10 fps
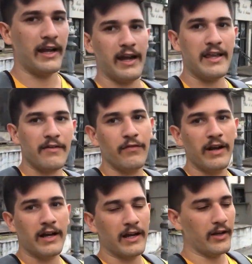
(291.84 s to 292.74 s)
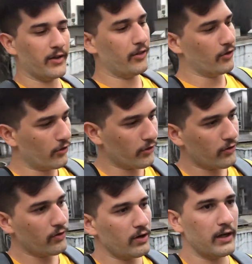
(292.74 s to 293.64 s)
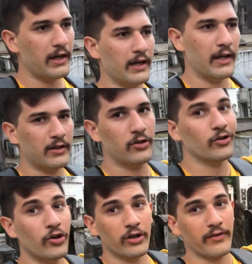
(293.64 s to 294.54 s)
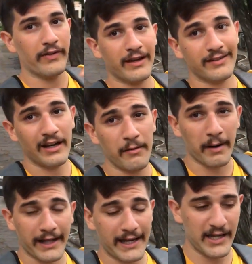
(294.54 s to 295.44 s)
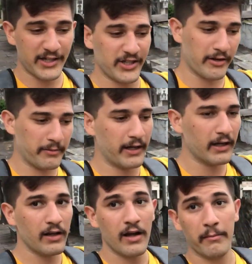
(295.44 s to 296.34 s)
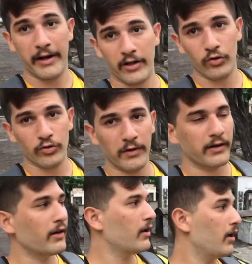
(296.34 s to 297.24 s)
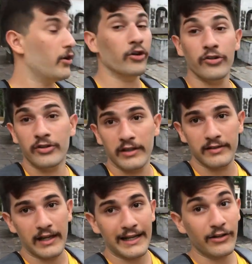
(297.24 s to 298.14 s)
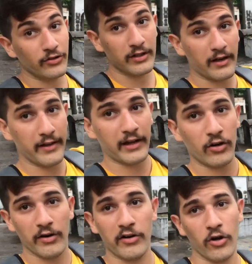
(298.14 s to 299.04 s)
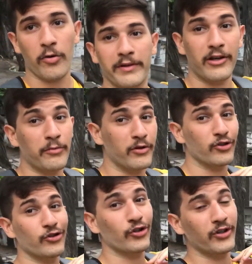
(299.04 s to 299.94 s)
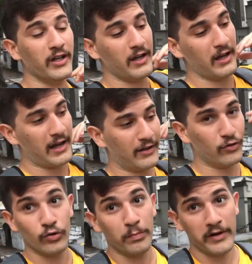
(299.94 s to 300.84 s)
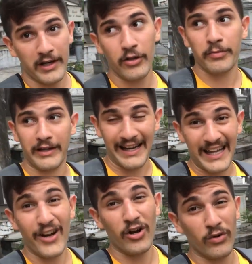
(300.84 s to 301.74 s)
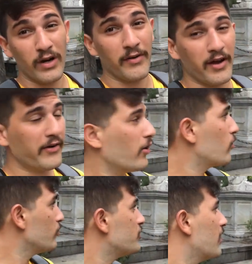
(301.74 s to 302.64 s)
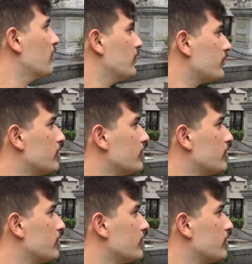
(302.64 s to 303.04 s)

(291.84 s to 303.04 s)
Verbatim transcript: que ella fue la que donó eh, todo lo que vendría a ser el Parque Guillermina para Tucumán. No sé, si alguien lo sabe, déjelo abajo en los comentarios porque yo estoy suponiendo, porque creo alguna vez haberlo escuchado